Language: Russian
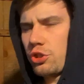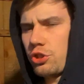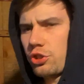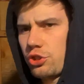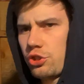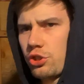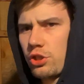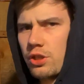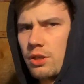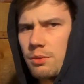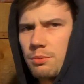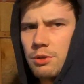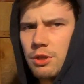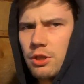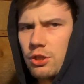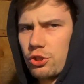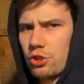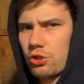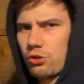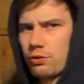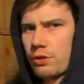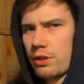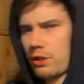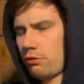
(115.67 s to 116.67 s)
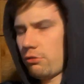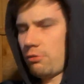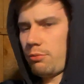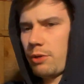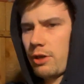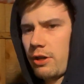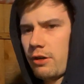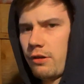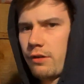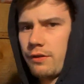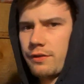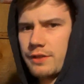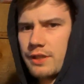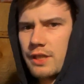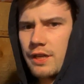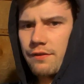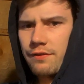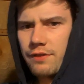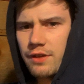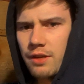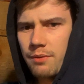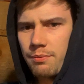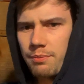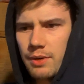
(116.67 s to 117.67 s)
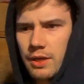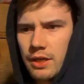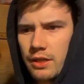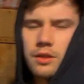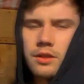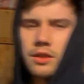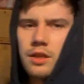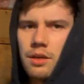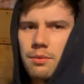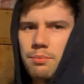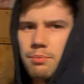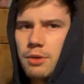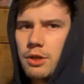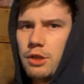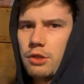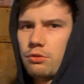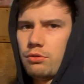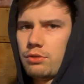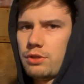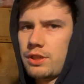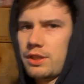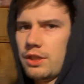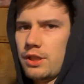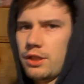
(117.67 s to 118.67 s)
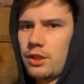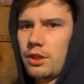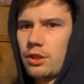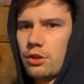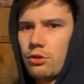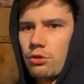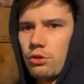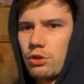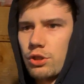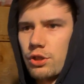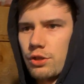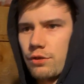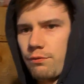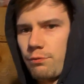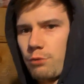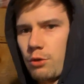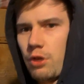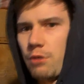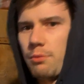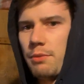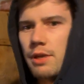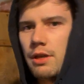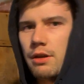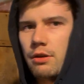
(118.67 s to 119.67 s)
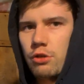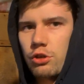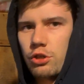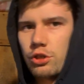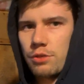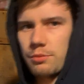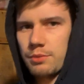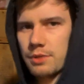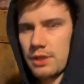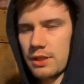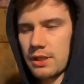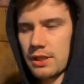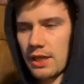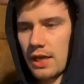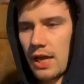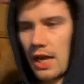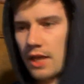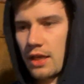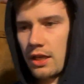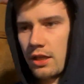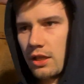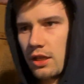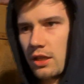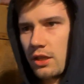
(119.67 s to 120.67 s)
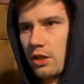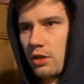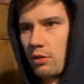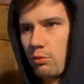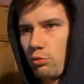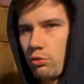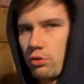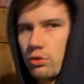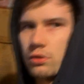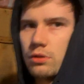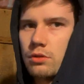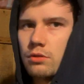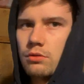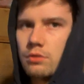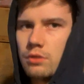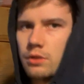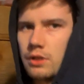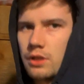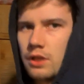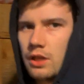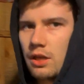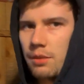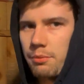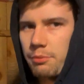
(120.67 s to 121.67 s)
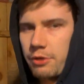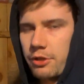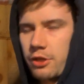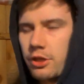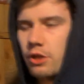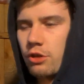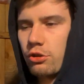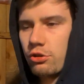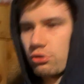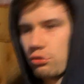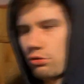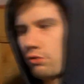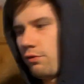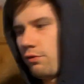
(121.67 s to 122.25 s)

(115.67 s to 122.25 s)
С учетом я нашел вот эти вот боковые вставки под торпеду синие тоже в более-менее хорошем состоянии. Надо их будет накопить денежку,